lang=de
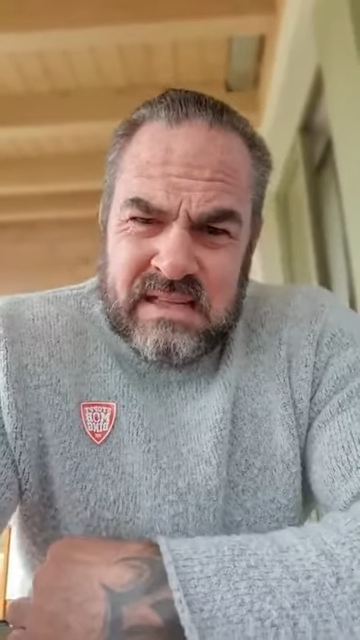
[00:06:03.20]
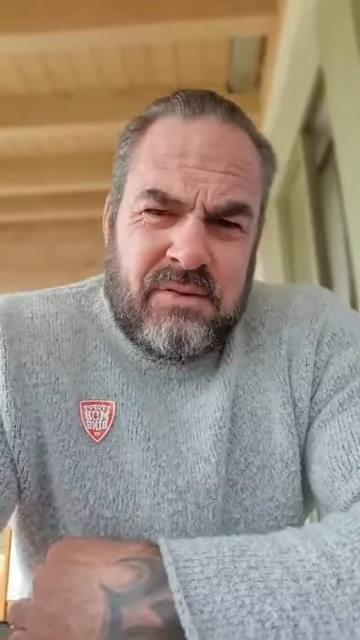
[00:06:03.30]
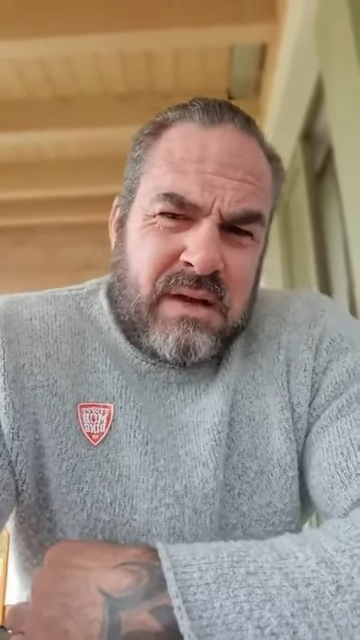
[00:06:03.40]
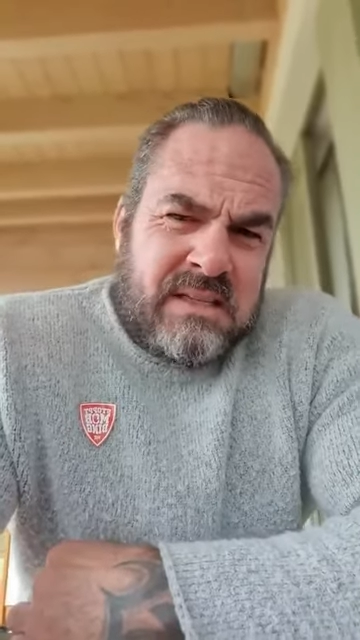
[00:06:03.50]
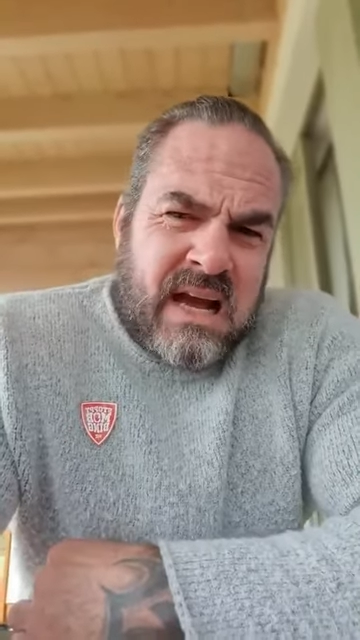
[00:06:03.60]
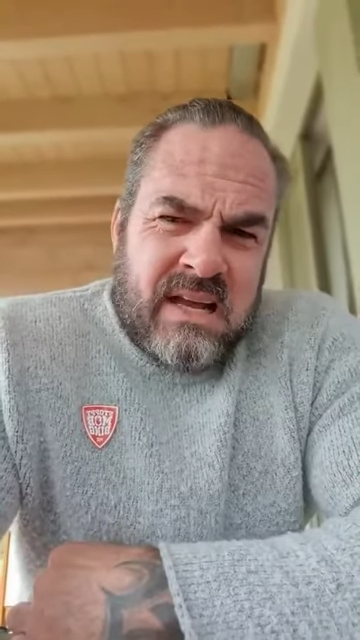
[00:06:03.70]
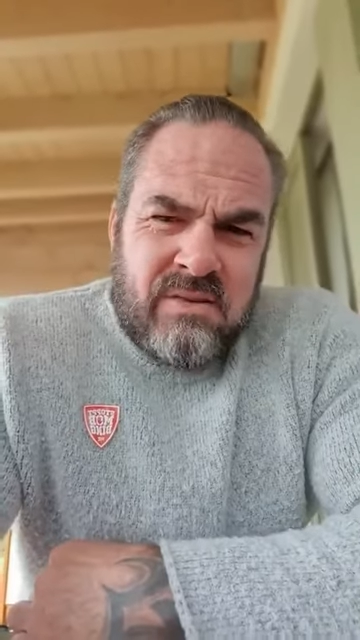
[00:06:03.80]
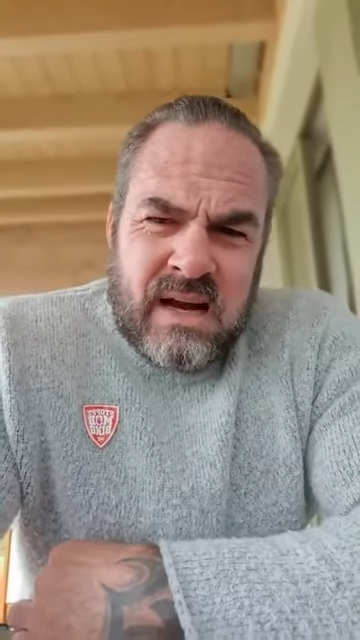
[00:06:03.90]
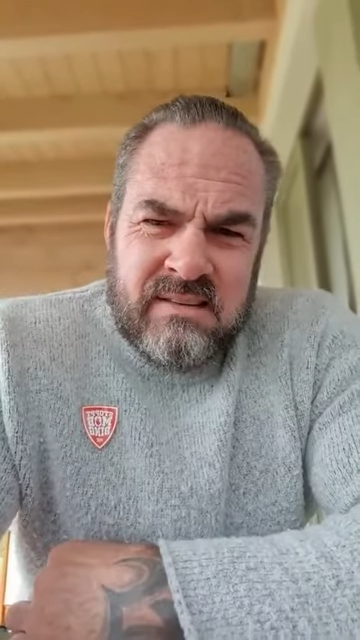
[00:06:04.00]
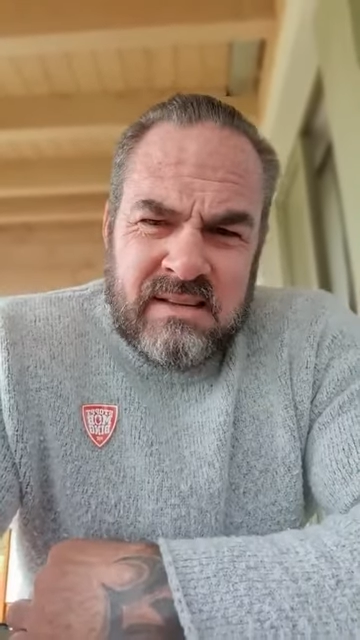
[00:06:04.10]
weil sich vielleicht der
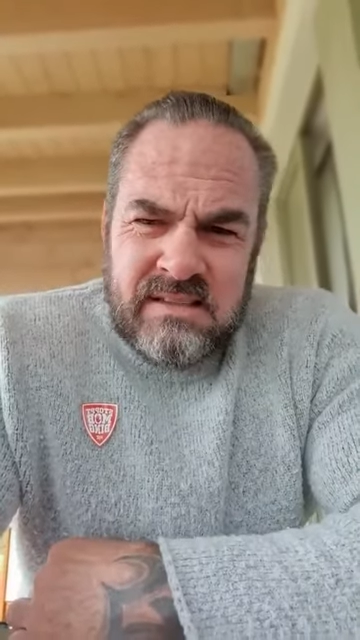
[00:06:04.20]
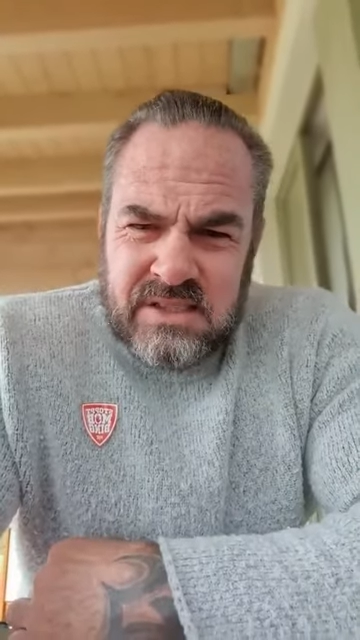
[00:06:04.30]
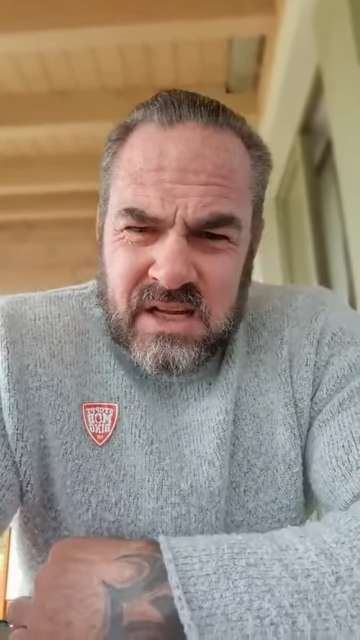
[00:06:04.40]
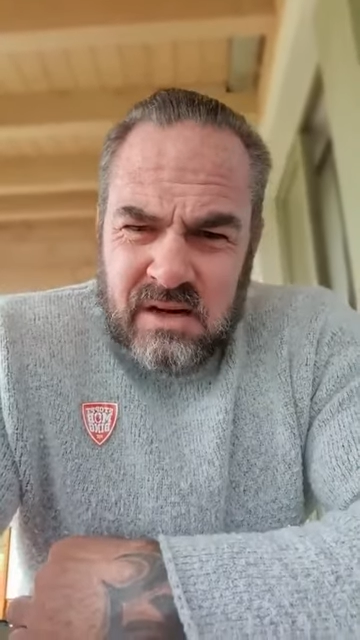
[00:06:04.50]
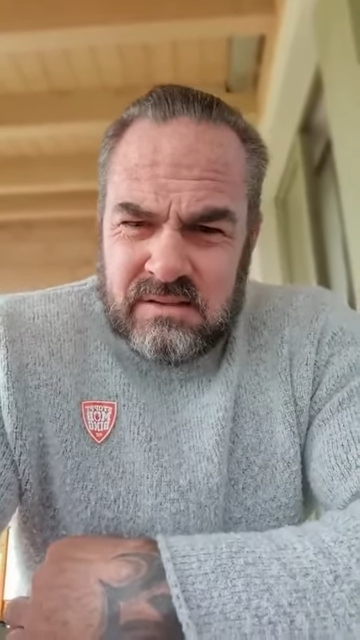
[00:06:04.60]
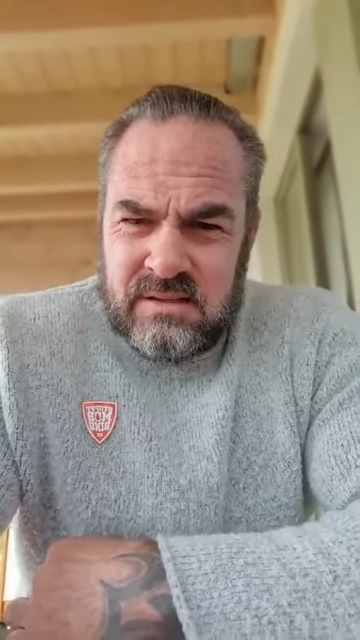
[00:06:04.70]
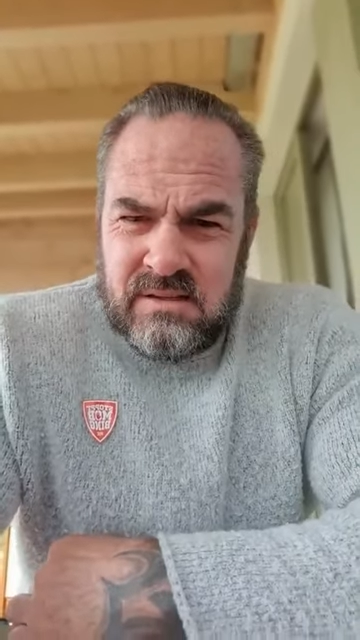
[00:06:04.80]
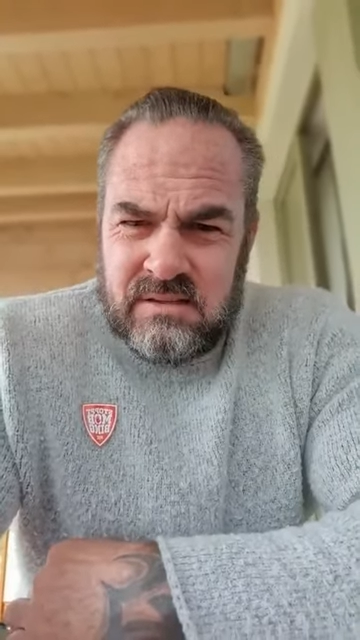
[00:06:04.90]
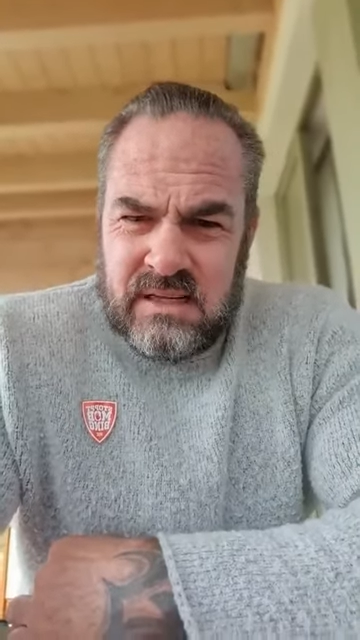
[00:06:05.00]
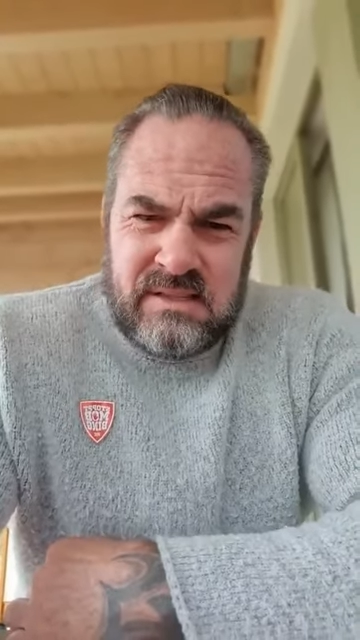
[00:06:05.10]
eine oder andere das nicht traut,